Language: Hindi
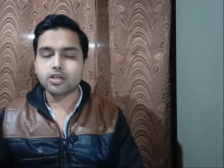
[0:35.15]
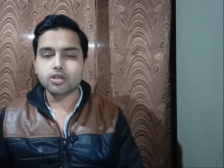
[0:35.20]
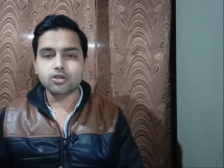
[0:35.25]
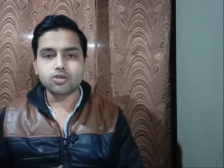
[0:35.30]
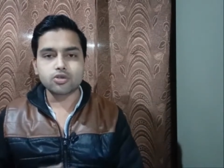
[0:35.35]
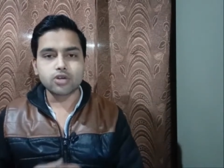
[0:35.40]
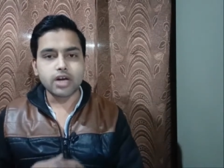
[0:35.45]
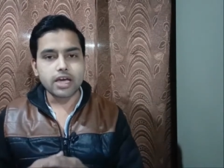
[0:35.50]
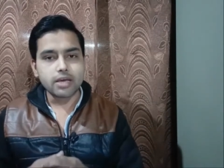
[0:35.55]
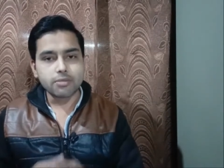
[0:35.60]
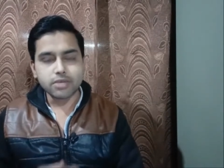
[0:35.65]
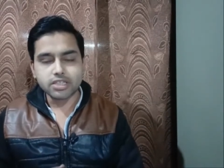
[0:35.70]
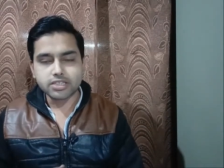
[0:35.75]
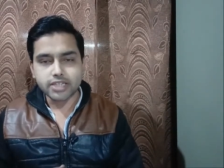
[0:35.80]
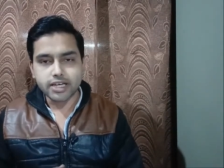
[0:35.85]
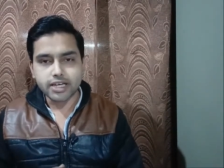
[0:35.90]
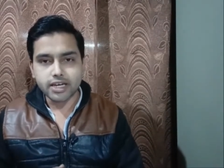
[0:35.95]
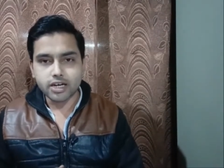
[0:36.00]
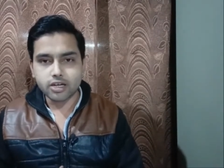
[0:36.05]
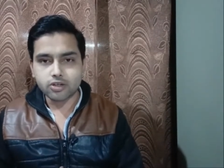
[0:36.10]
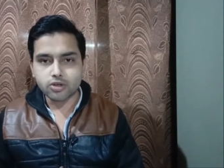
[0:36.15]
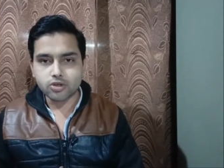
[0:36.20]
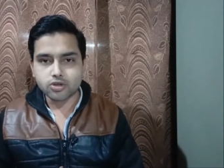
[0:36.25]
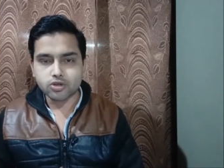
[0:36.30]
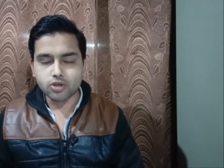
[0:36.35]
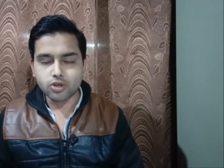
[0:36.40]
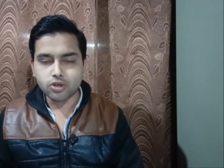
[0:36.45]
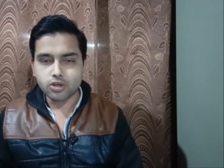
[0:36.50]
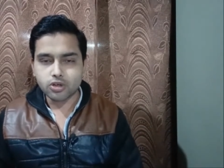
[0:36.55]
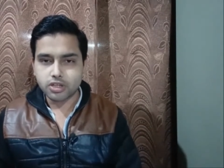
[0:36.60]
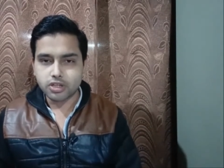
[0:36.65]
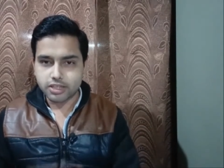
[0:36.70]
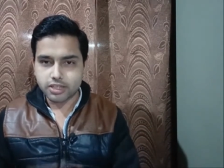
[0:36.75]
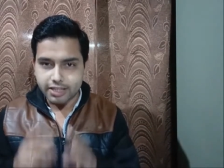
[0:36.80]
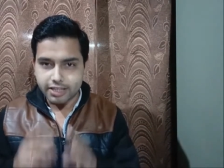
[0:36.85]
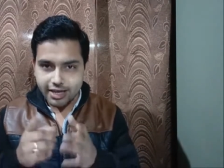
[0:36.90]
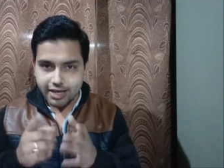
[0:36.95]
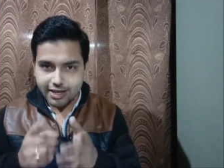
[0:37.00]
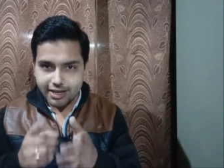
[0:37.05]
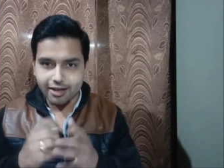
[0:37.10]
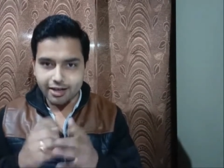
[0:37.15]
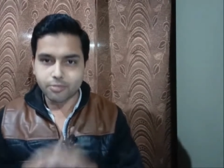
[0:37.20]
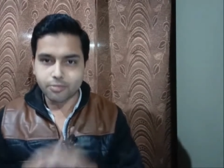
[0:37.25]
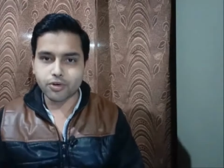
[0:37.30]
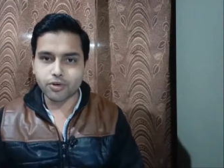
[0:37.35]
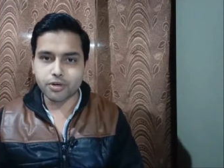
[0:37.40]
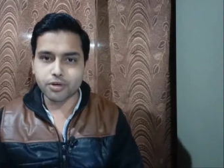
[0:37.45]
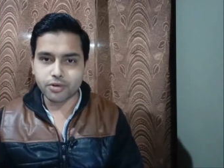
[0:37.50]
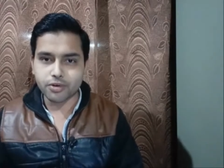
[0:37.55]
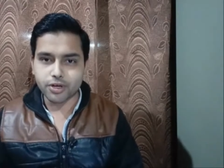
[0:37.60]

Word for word: तो कहीं मत जाइएगा दोस्तों देखिएगा पूरी